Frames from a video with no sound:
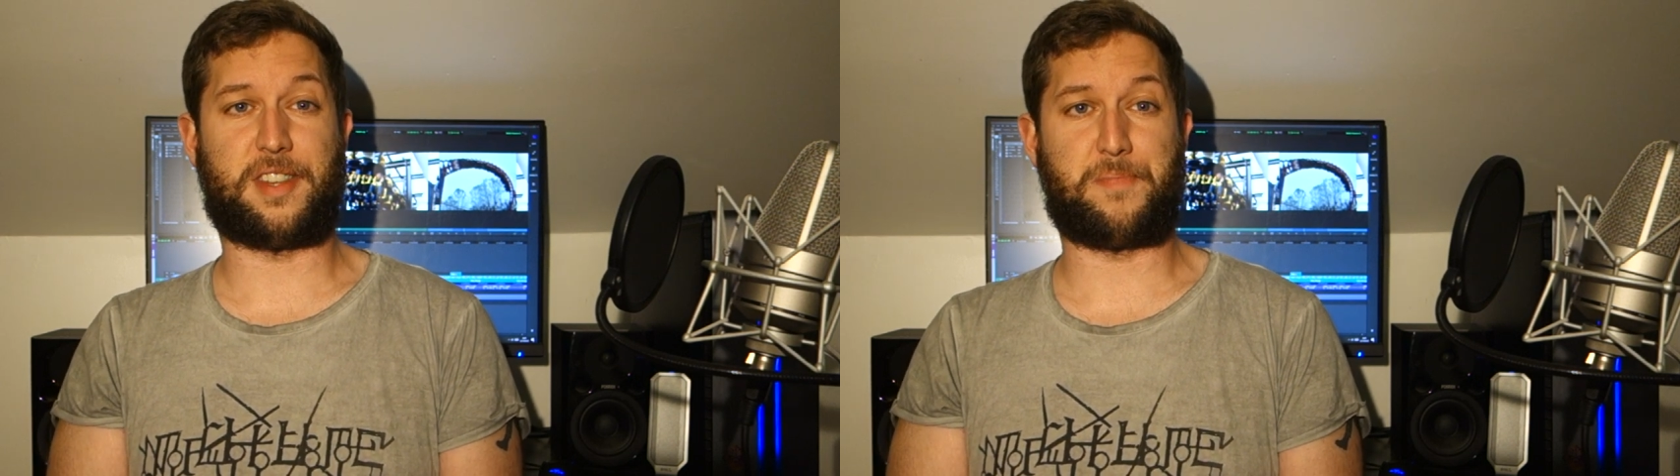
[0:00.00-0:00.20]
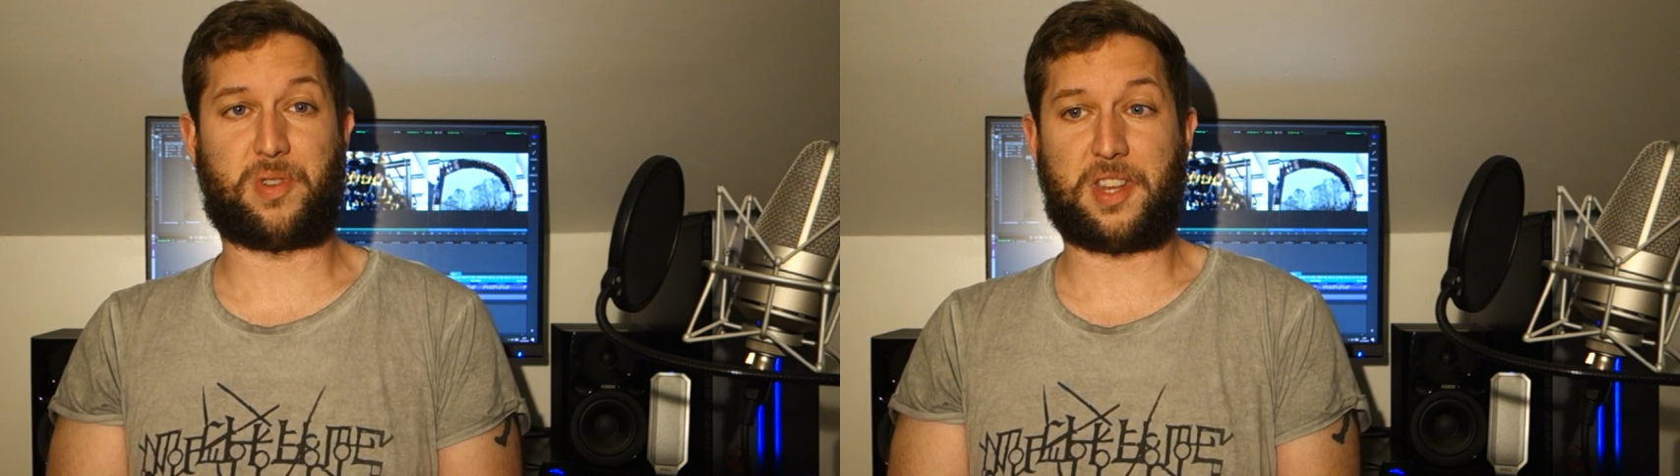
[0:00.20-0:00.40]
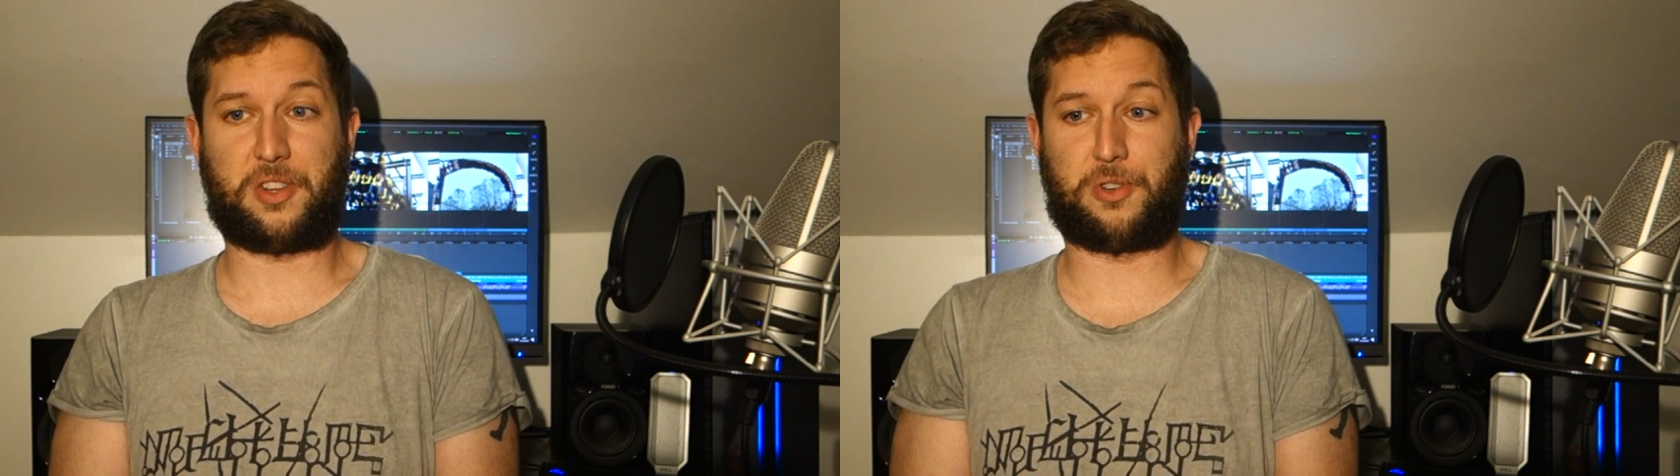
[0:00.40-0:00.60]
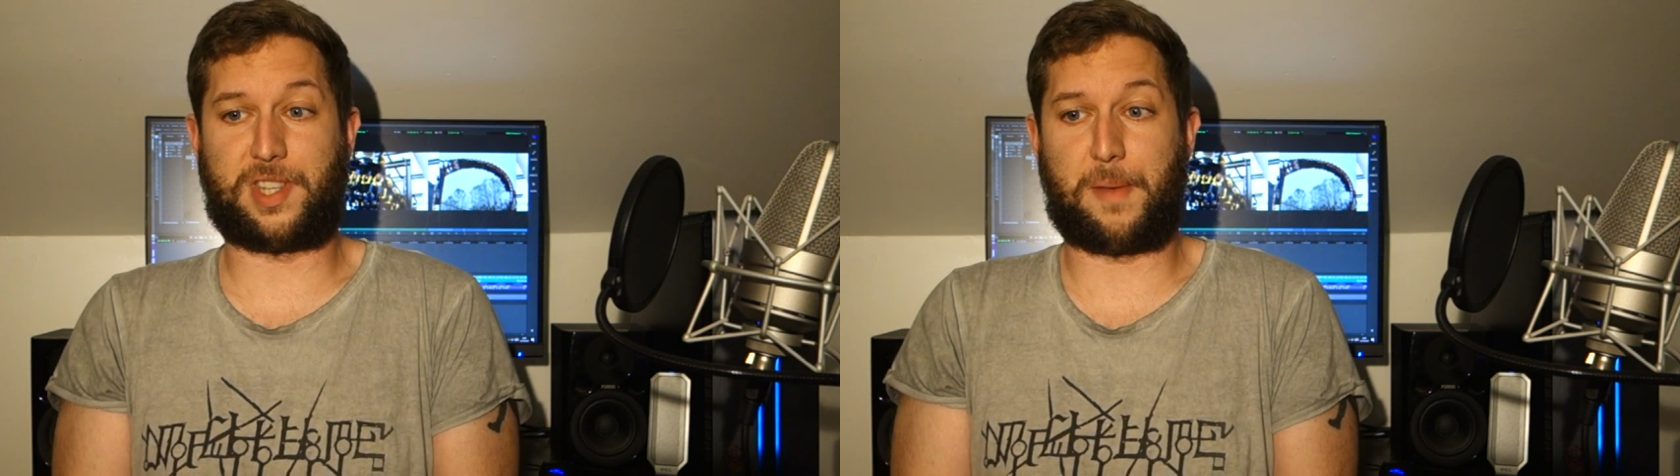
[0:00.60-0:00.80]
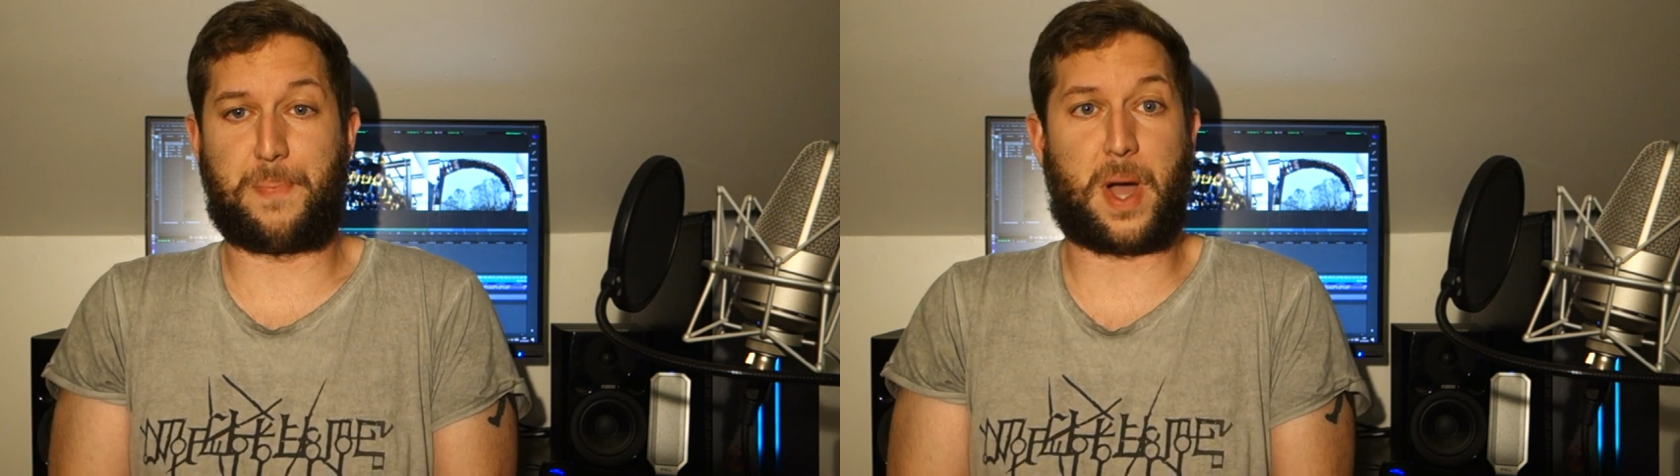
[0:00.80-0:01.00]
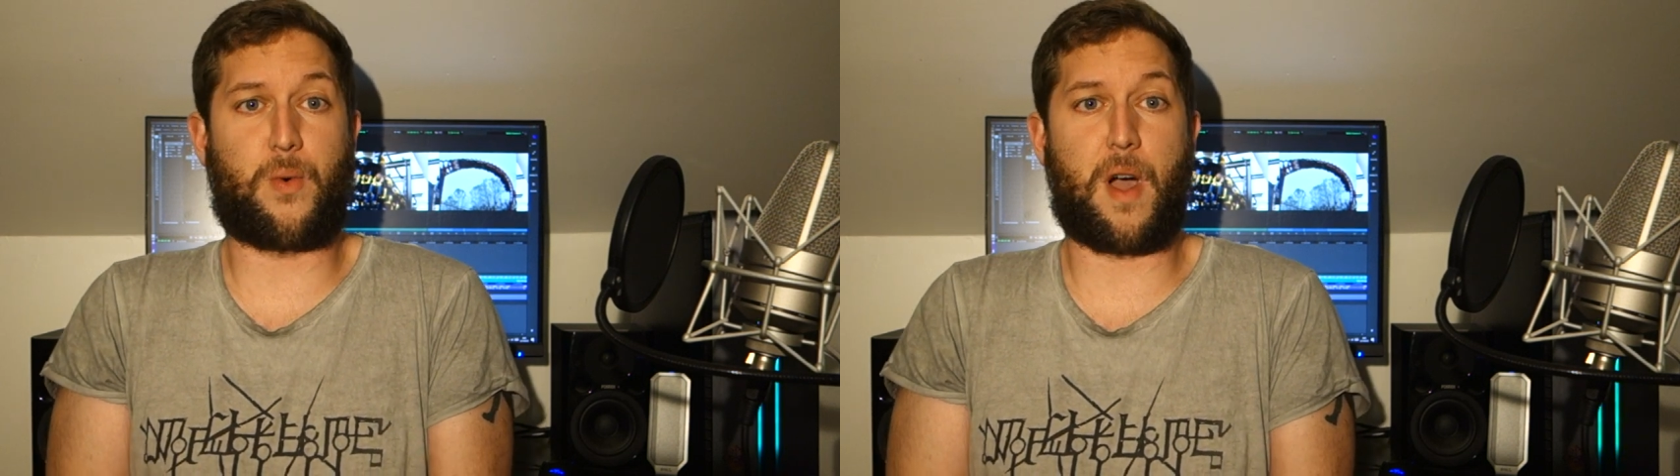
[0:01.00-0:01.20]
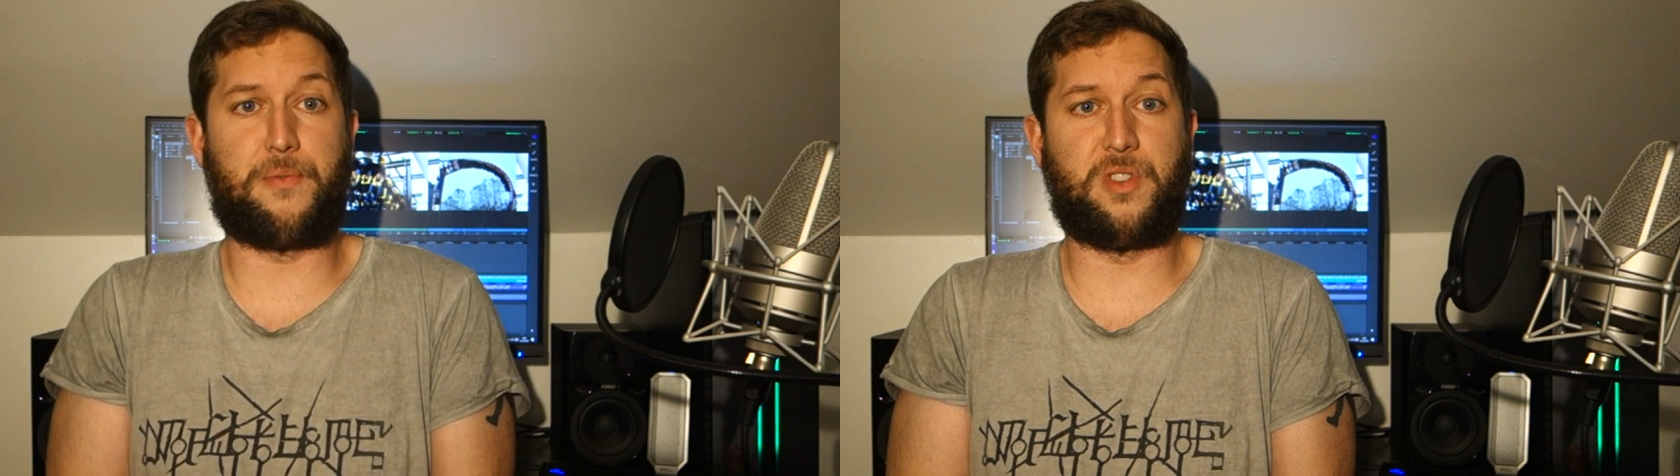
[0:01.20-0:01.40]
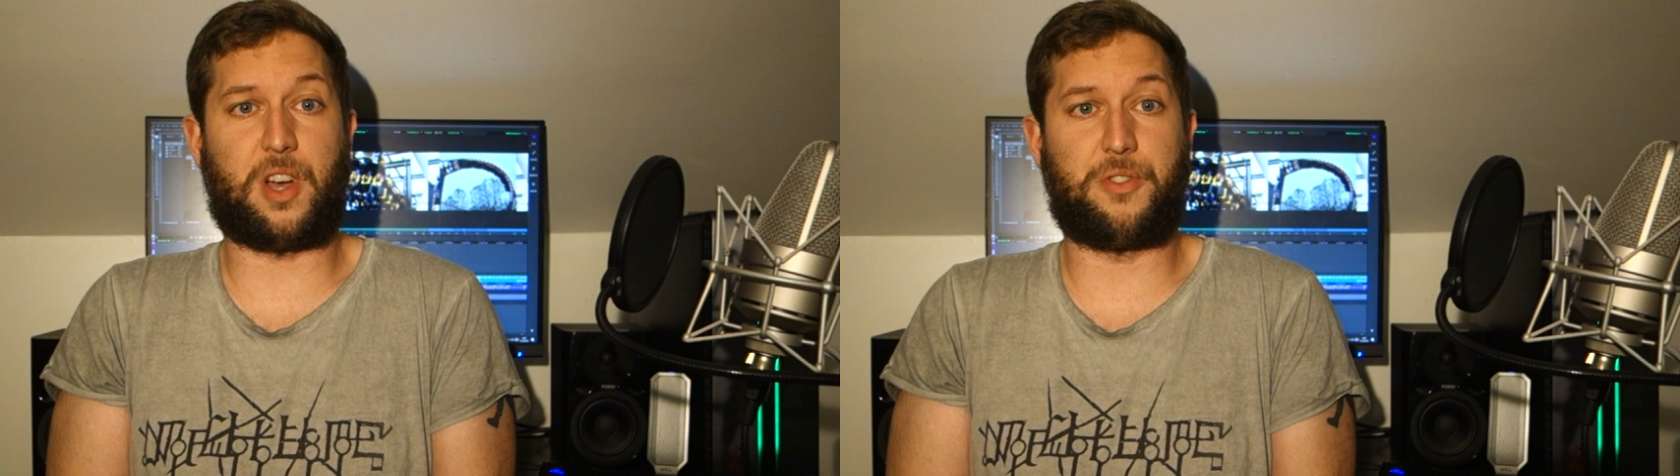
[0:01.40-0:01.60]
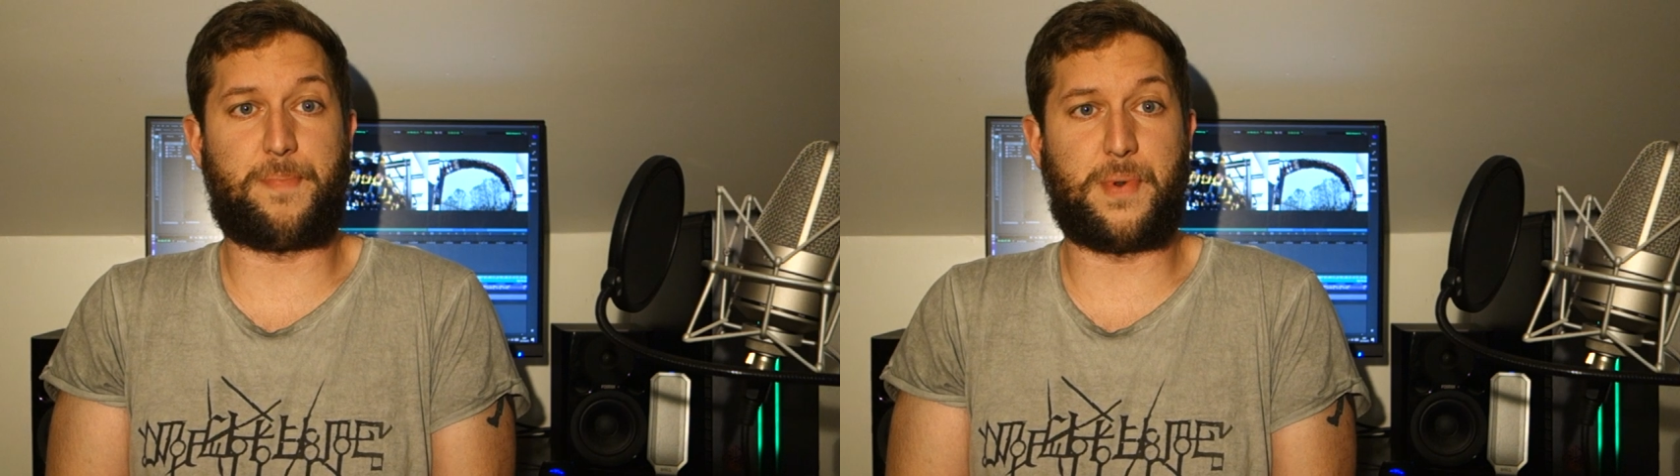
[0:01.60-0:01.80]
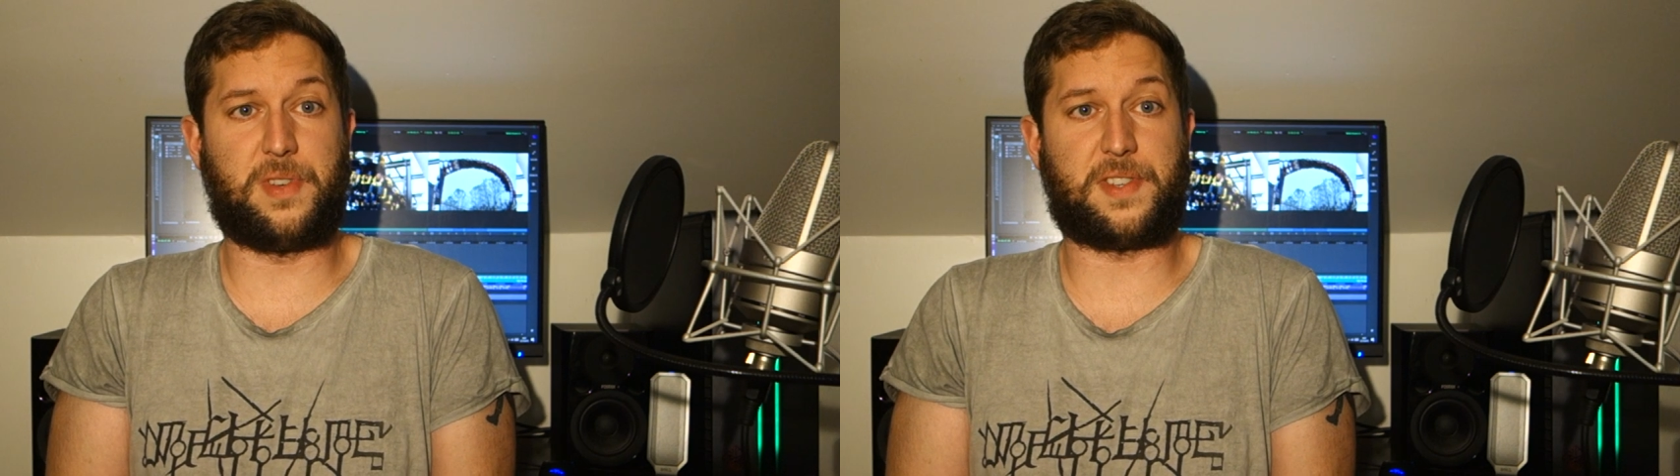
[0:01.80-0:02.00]
c'est pour ça que je sais pas quoi vous dire de
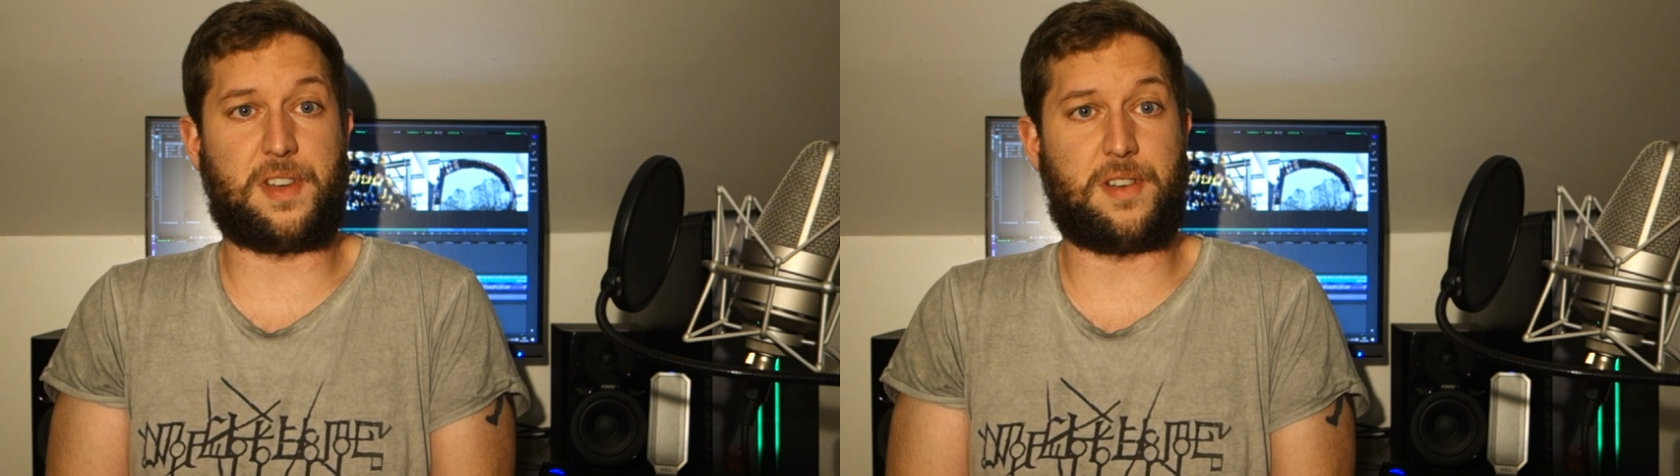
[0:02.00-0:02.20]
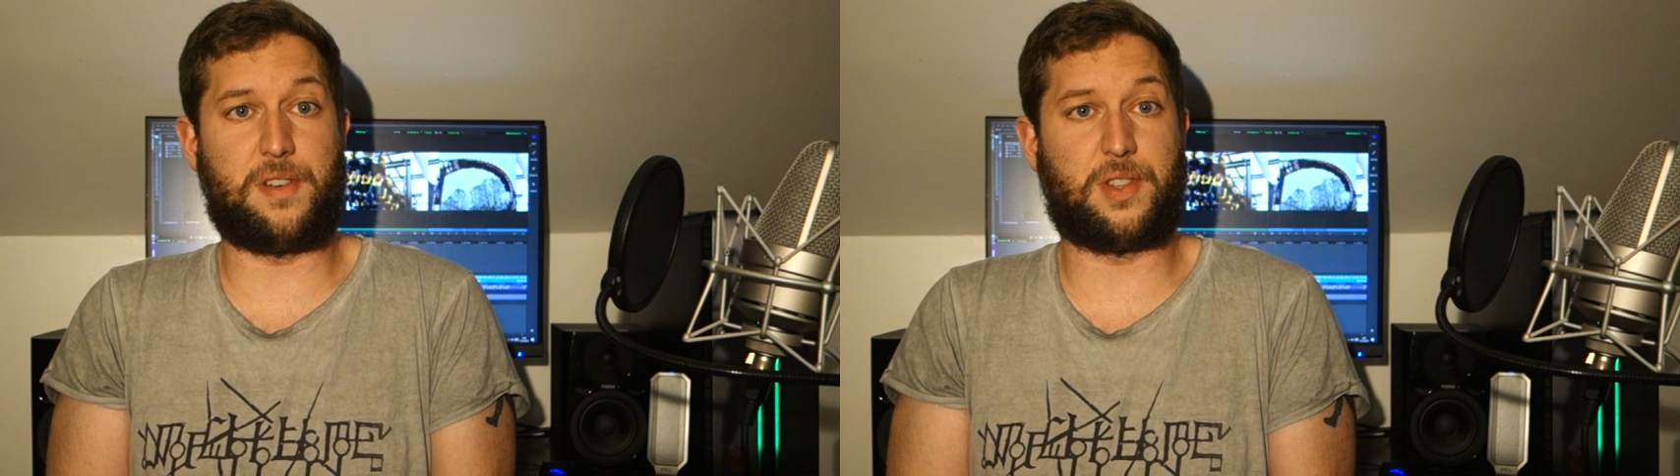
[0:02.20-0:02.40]
plus, hein.